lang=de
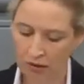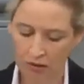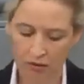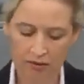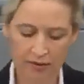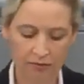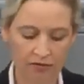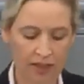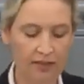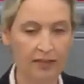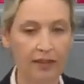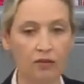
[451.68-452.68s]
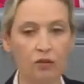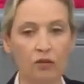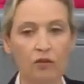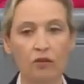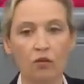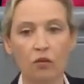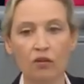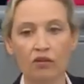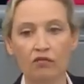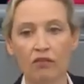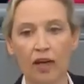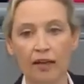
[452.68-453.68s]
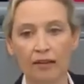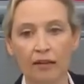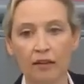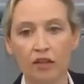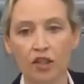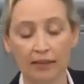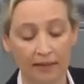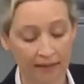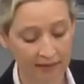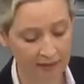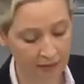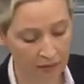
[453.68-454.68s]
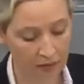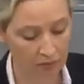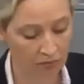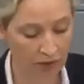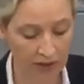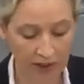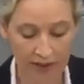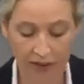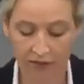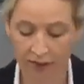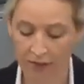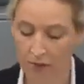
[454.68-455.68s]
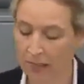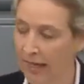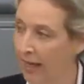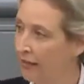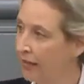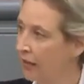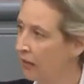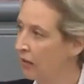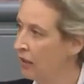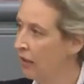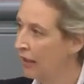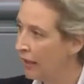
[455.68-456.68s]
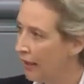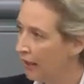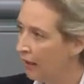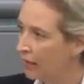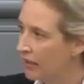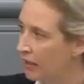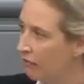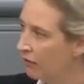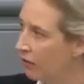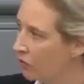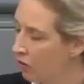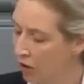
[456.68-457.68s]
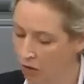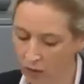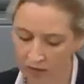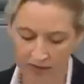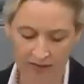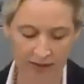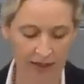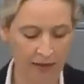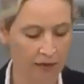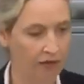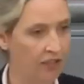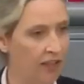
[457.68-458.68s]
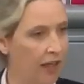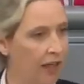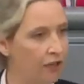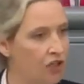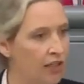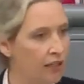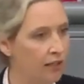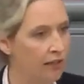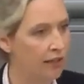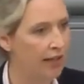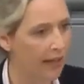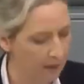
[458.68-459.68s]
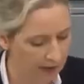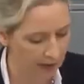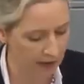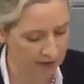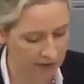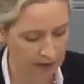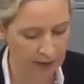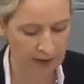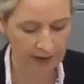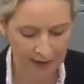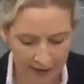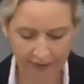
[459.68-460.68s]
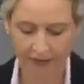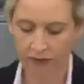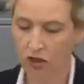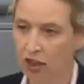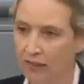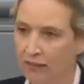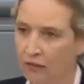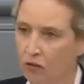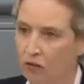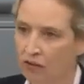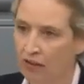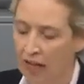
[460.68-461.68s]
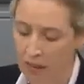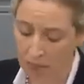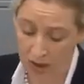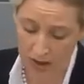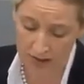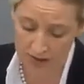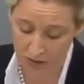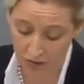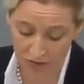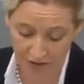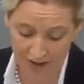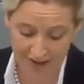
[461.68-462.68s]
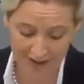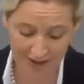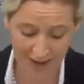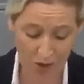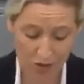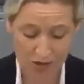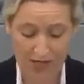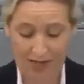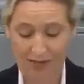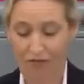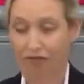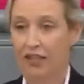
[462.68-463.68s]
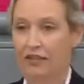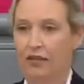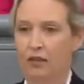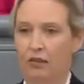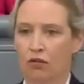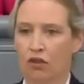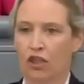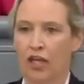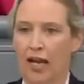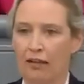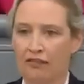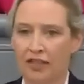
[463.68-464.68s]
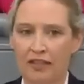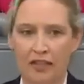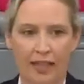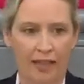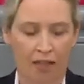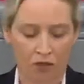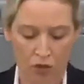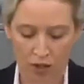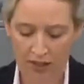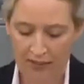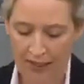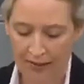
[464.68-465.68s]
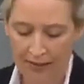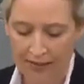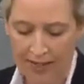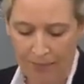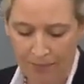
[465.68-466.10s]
und dem Weltrettungsgrößenwahn. Stattdessen Energiewende beerdigen, Energieversorgung sichern, Wiedereinstieg in die Kernkraft. Grenzen schließen, Sozialmigration verhindern, Ausreisepflichtige und Straftäter ja natürlich endlich